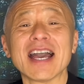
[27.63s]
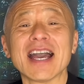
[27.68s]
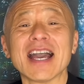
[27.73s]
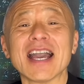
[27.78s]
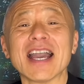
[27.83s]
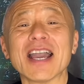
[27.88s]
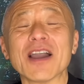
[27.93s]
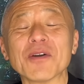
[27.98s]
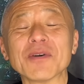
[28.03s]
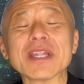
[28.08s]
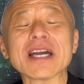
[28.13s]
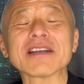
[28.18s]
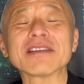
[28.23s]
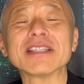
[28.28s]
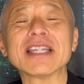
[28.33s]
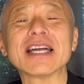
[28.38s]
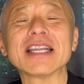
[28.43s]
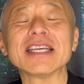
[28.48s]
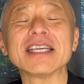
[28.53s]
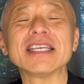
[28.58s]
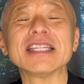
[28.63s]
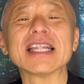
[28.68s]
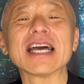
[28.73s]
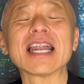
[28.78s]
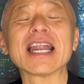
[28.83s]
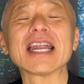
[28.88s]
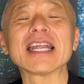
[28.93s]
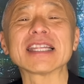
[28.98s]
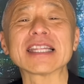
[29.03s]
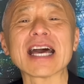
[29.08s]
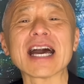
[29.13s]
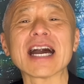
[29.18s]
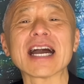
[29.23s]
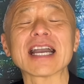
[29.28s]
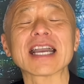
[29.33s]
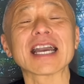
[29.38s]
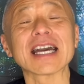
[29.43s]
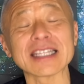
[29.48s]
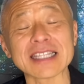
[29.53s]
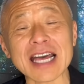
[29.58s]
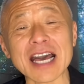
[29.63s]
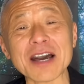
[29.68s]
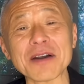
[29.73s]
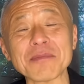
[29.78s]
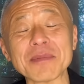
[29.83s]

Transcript: えー、お亡くなりになられた方、